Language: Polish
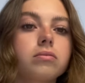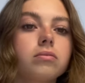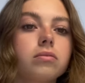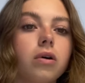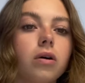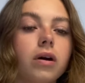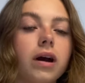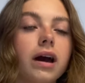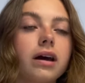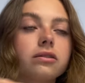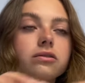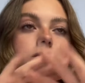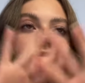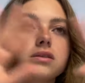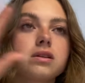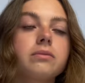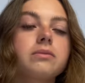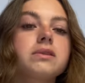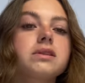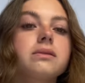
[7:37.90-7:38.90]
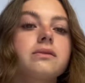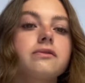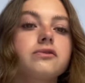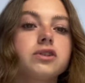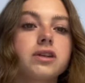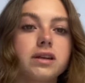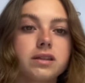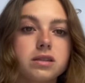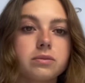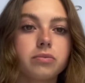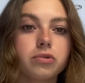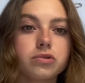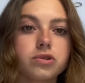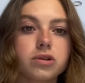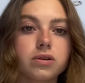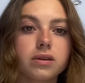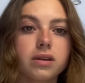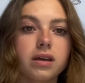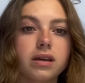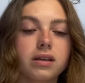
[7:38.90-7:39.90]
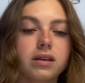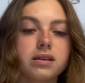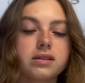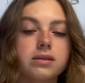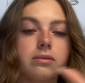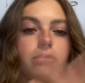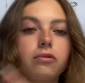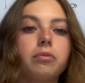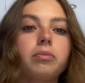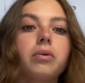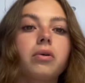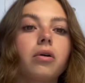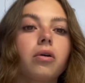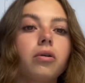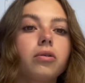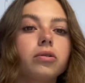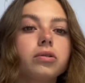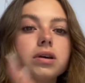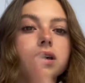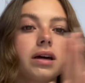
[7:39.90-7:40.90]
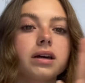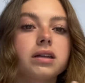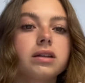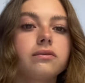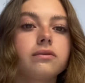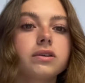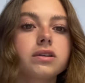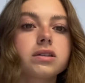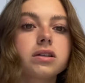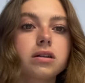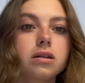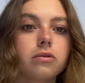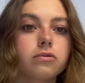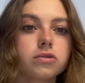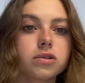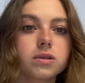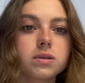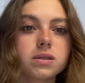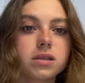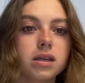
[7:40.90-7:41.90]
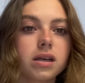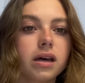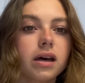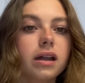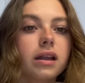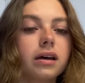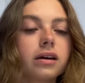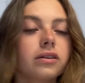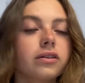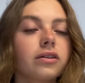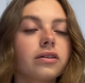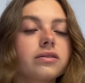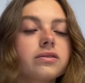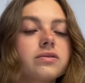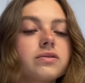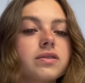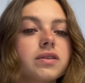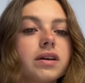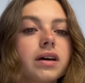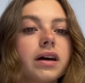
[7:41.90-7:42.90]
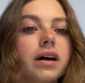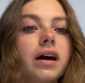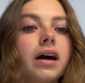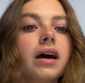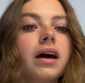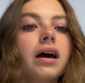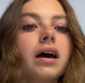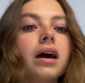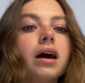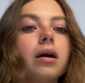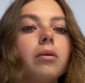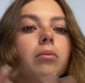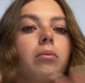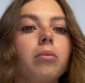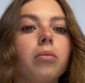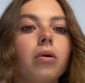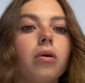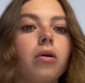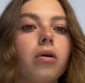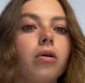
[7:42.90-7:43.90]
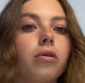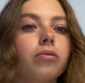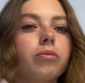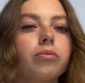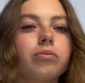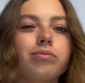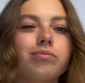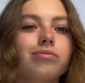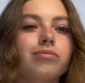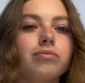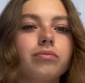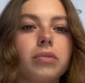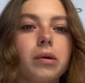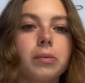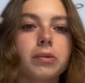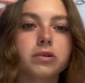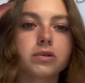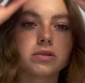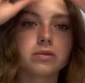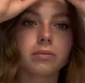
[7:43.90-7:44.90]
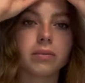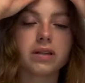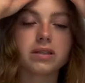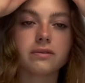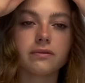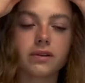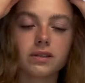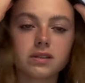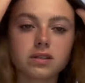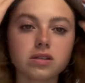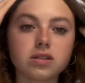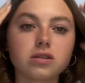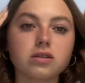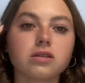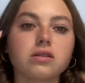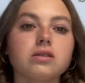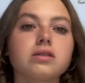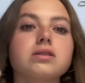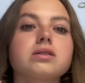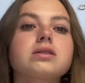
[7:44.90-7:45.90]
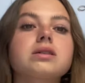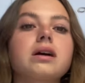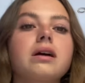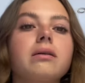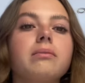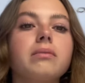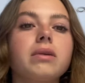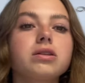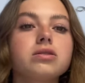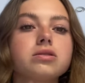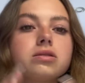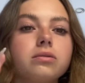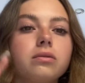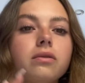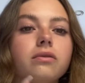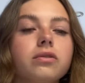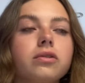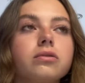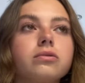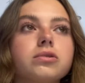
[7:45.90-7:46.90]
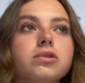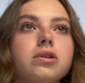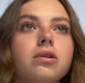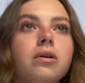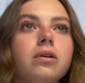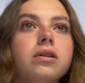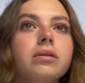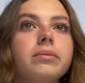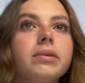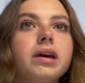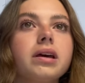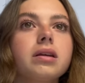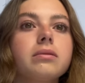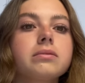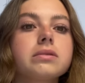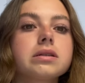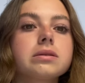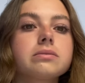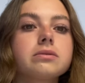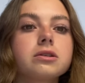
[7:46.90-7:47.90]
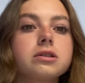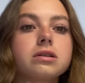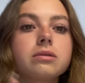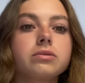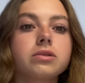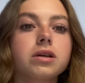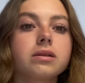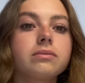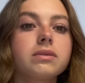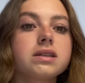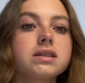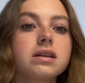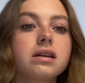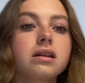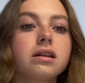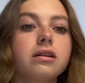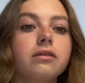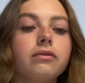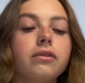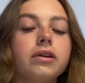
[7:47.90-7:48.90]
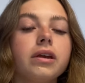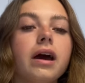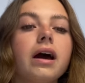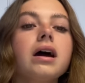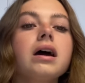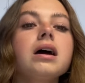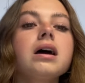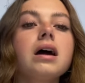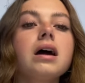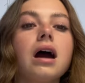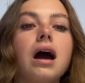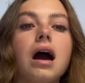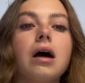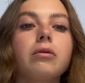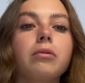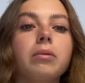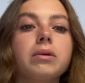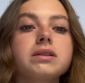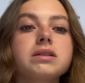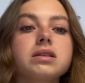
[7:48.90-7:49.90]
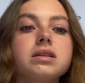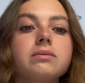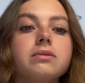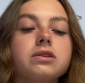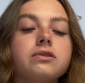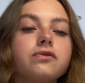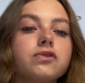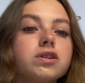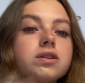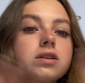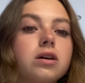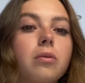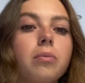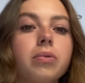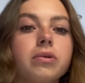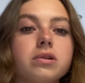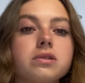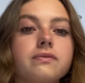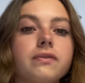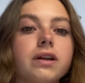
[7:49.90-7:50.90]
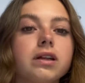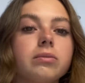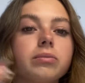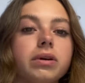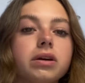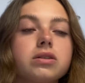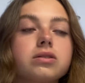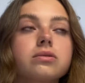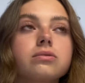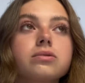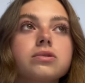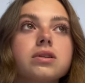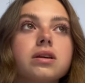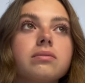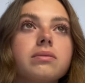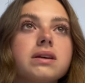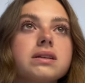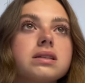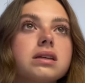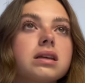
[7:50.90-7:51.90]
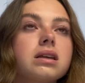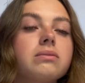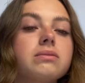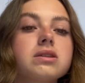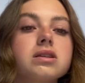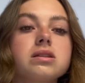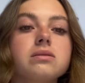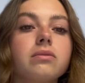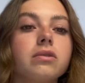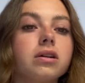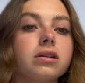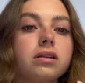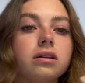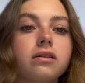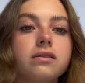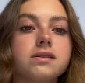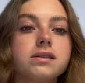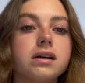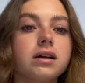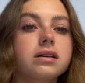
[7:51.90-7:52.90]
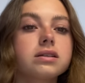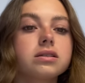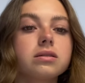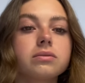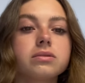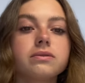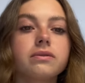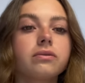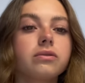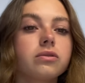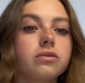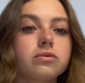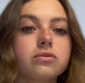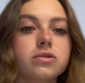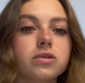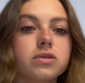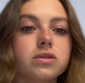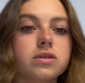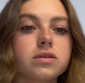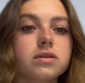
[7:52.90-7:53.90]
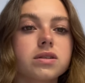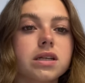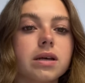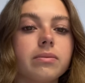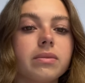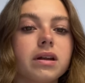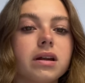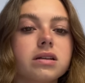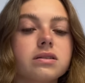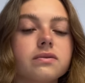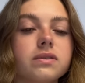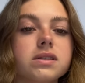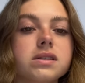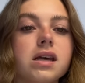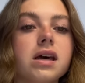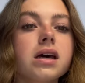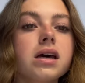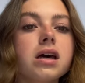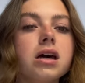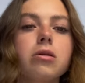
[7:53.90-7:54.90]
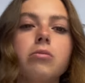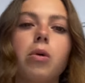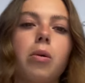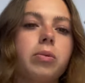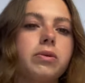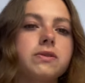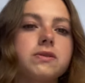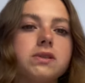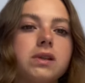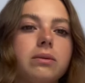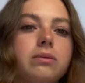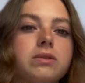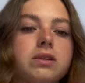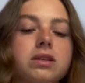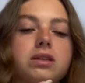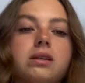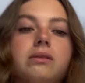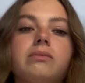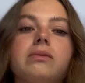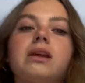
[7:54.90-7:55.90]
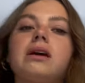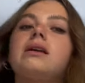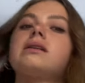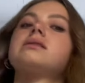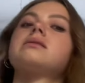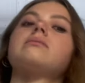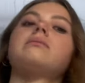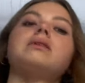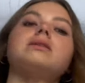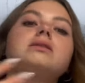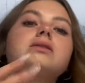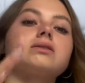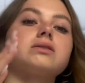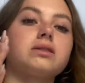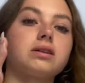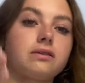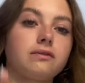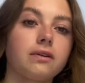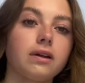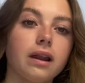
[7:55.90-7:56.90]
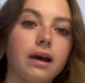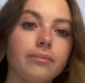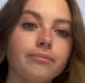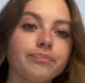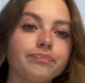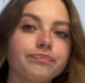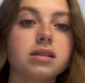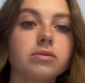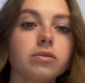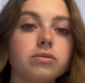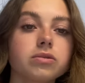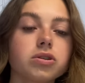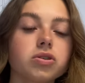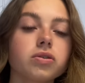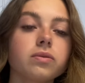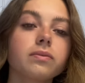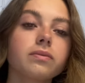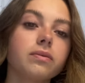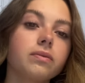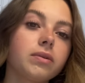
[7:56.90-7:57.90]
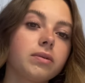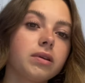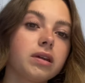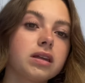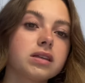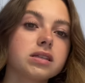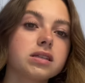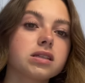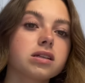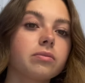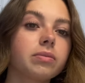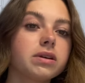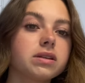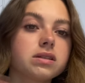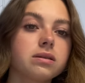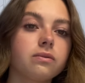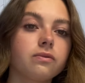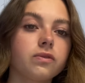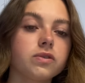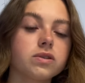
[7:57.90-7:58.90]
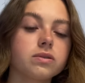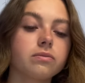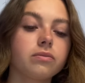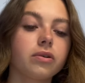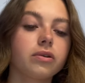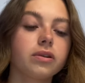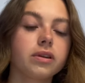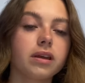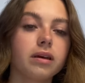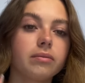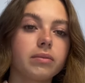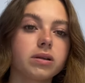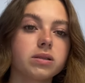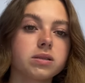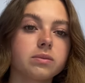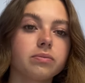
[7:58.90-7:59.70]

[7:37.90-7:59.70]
ogarnąć, zrobić sobie wszędzie porządek, tak samo w pokoju, jak i właśnie na urządzeniach elektronicznych, bo po prostu będzie Was też to troszeczkę męczyło w roku szkolnym, jak nie będziecie mieć na przykład miejsca na telefonie, albo będziecie mieć wszystko porozwalone w jakichś różnych miejscach i nie będziecie mogli tego znaleźć, to będzie Wam to dużo czasu zabierać, więc po prostu zajmijcie się tym teraz, jak macie jeszcze chwilę. Jedną rzeczą jest zrobienie sobie vision board, ja bardzo